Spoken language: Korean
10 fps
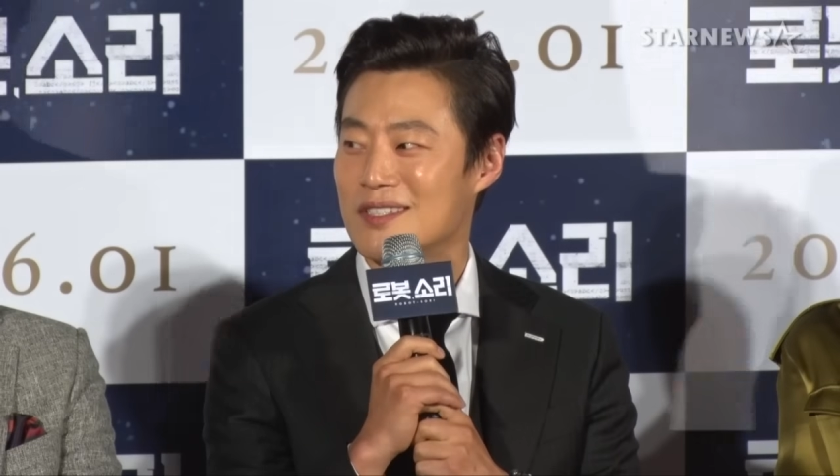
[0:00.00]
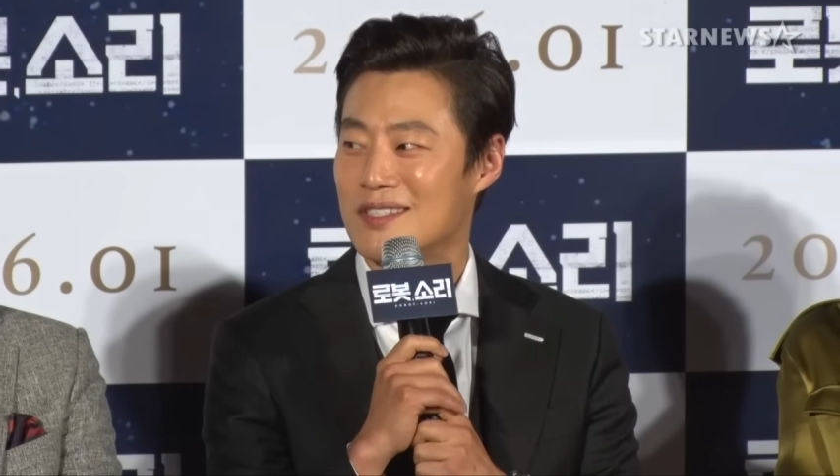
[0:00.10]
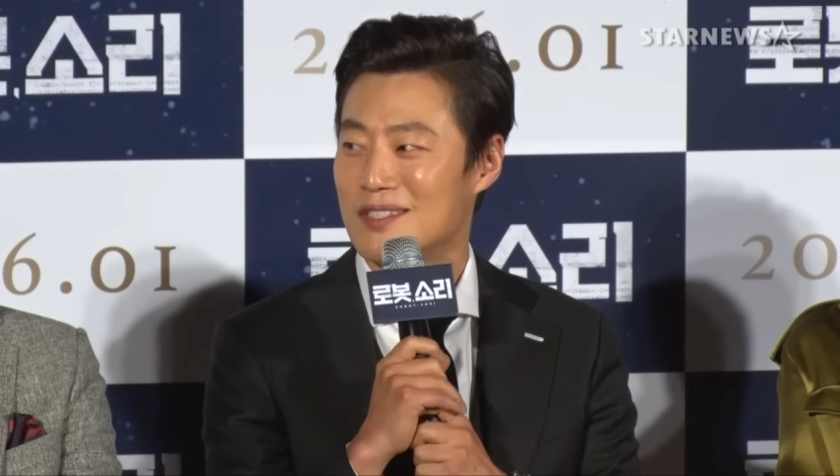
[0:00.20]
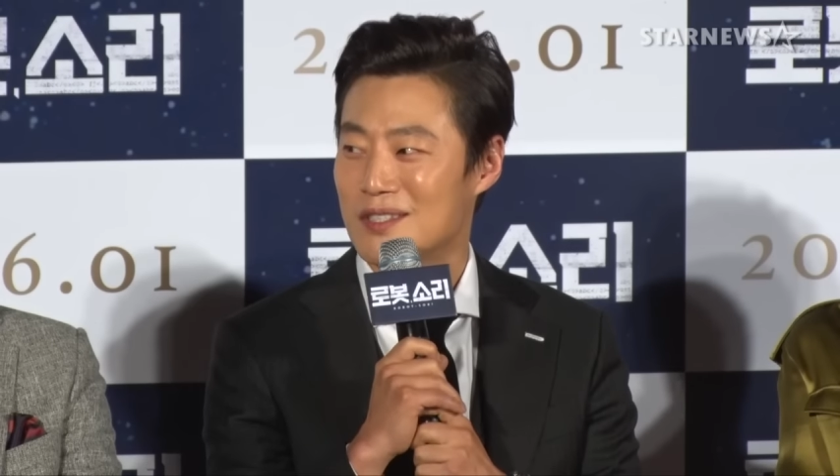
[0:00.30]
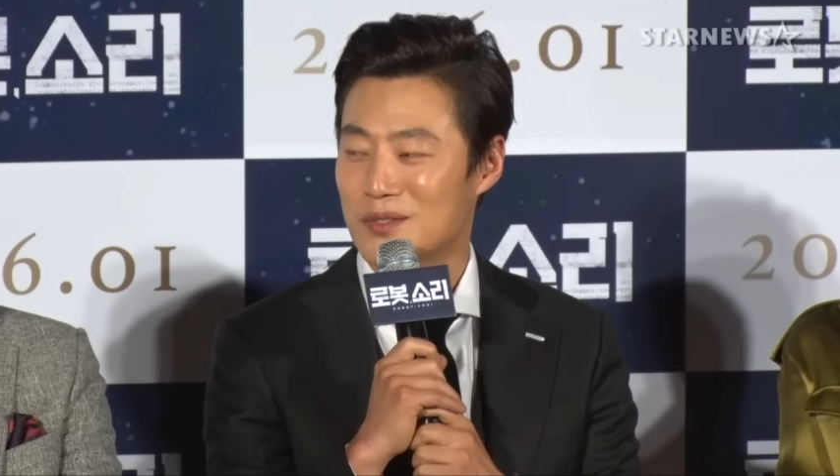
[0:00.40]

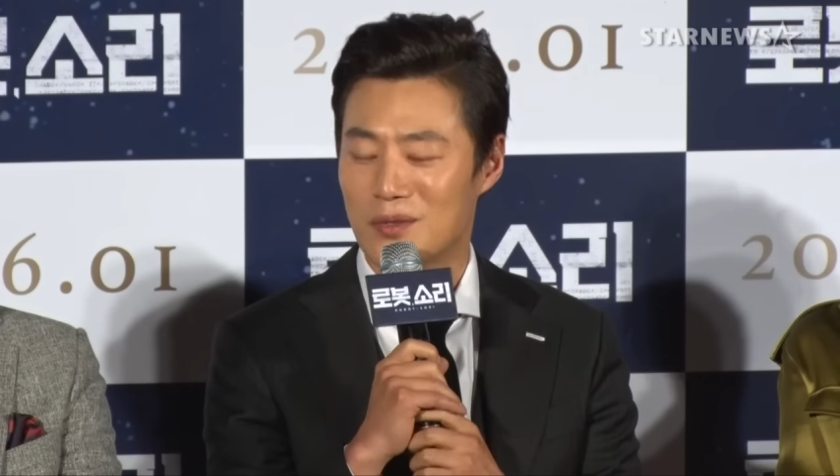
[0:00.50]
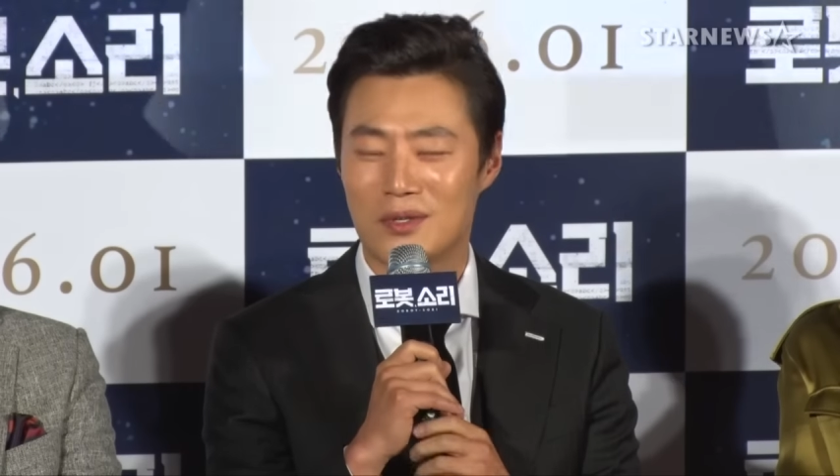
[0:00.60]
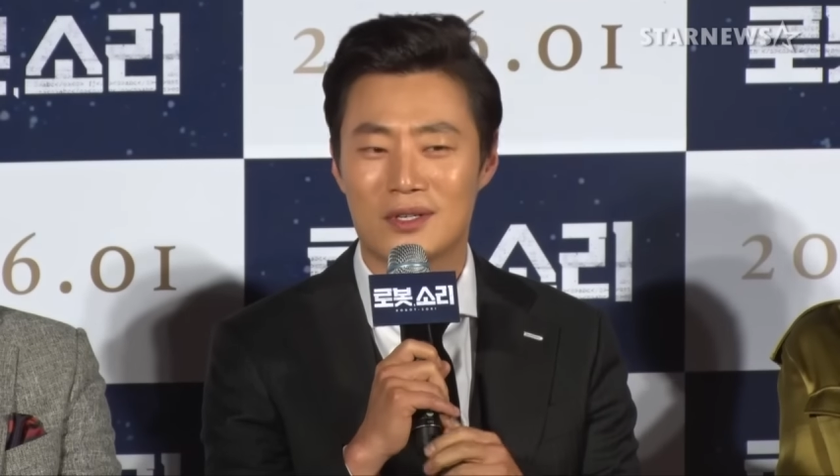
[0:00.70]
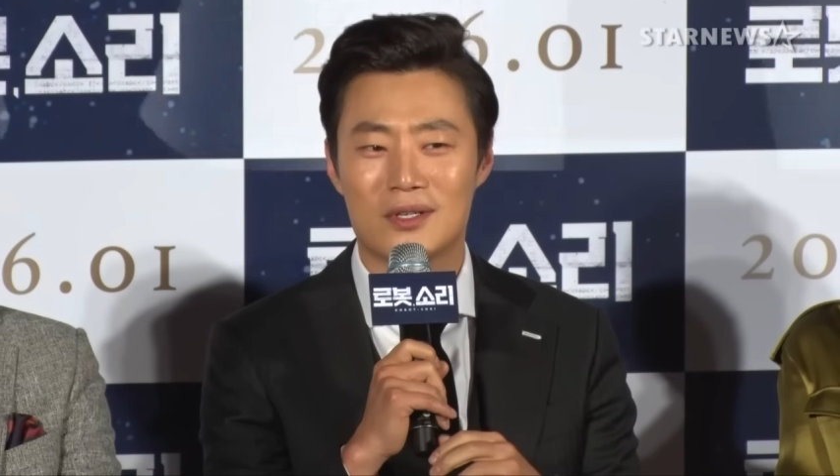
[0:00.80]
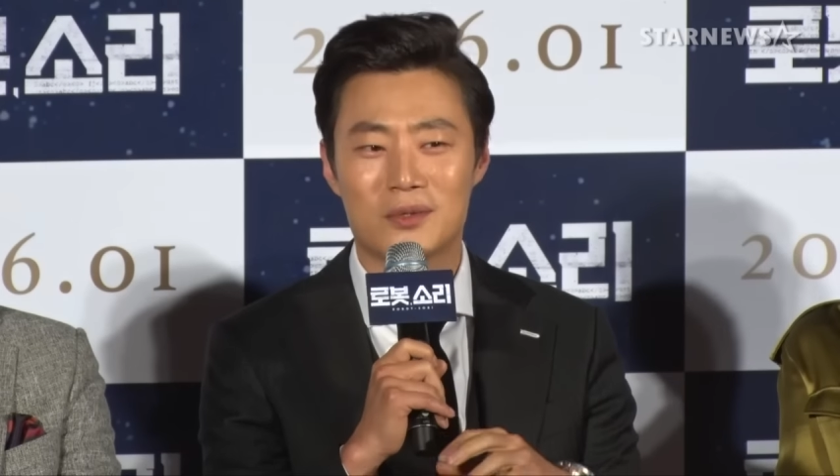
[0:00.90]
아. 또
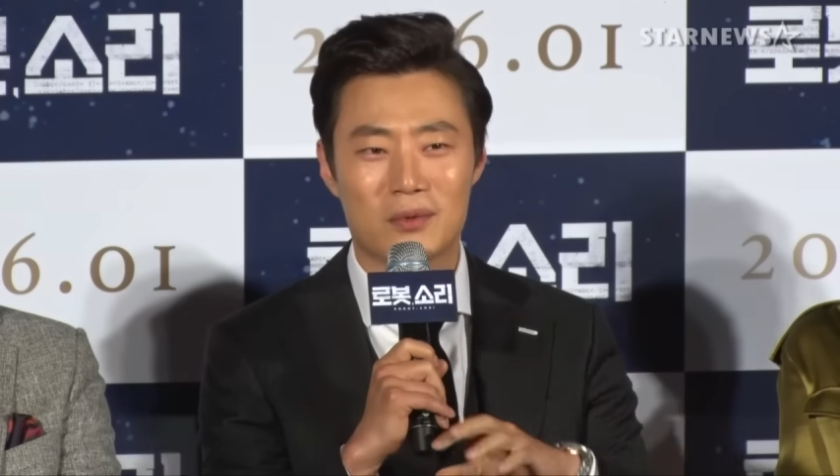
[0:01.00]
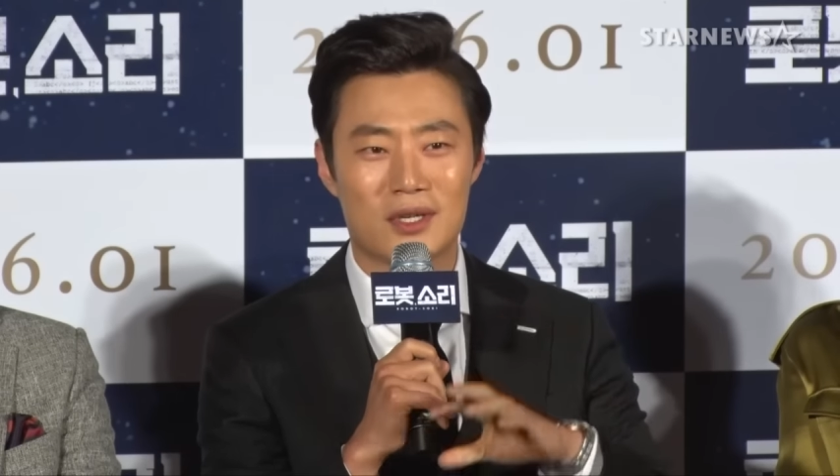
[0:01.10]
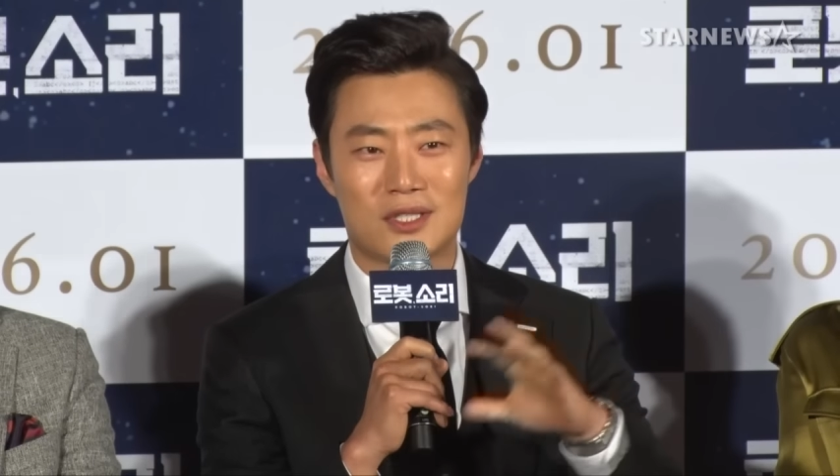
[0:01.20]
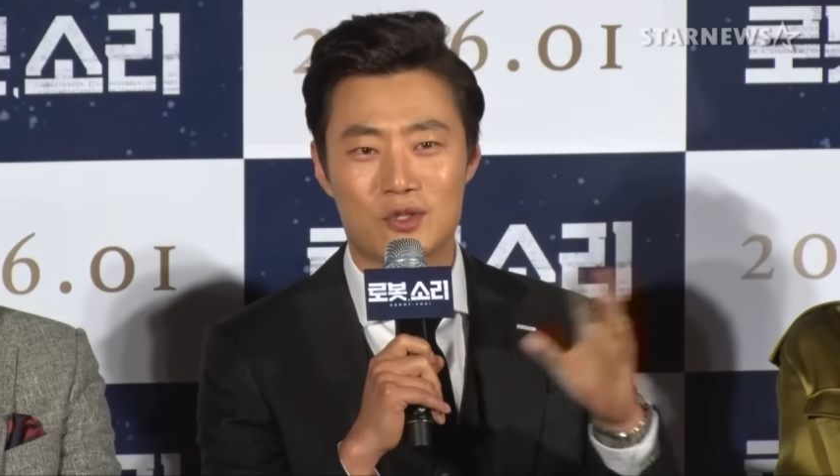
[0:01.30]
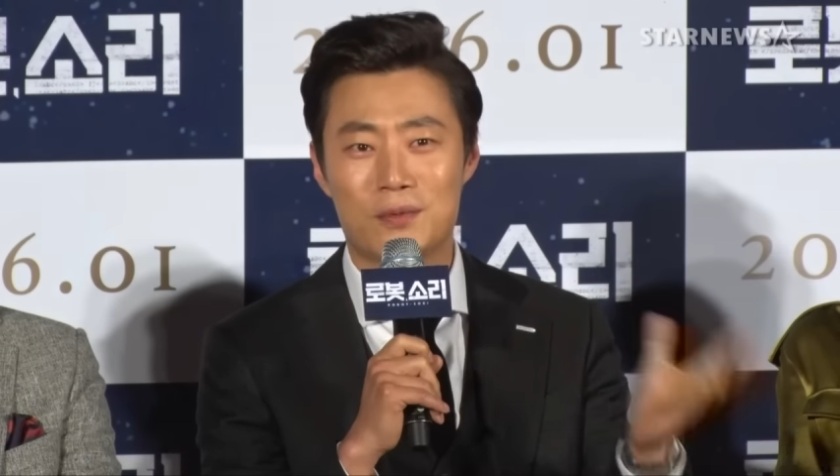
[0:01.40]
이걸
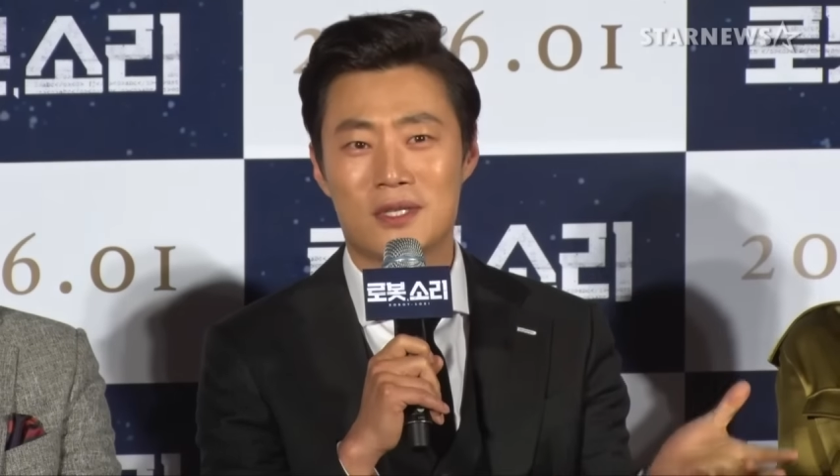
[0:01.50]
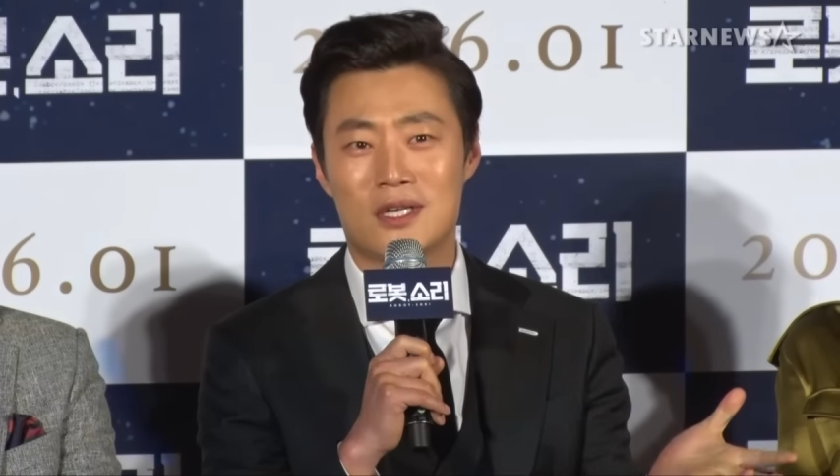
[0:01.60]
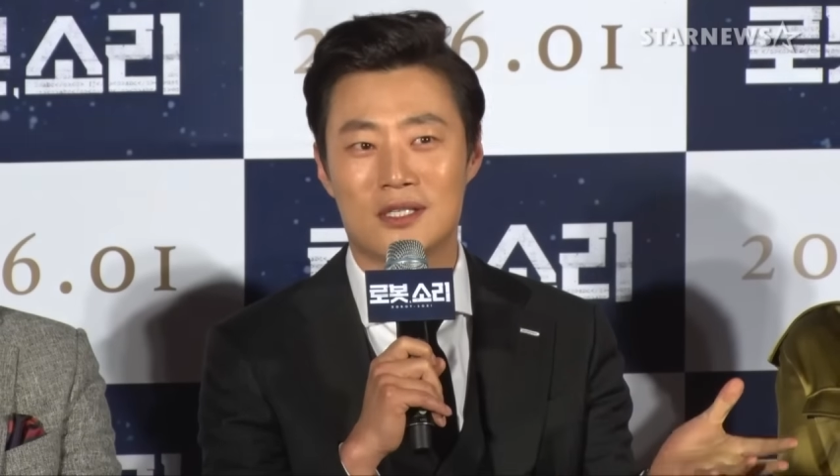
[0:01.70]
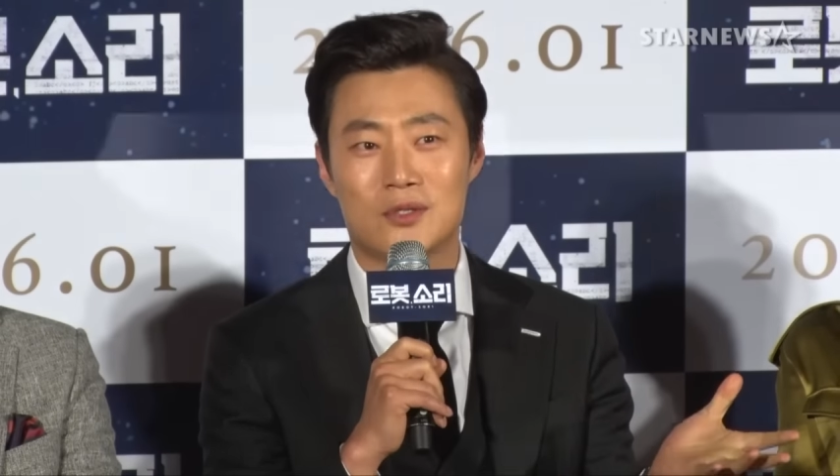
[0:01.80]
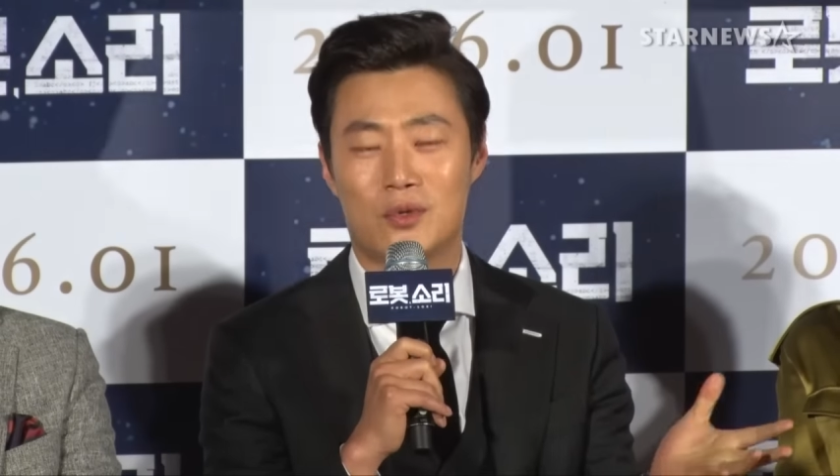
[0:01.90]
똑같이 후배들한테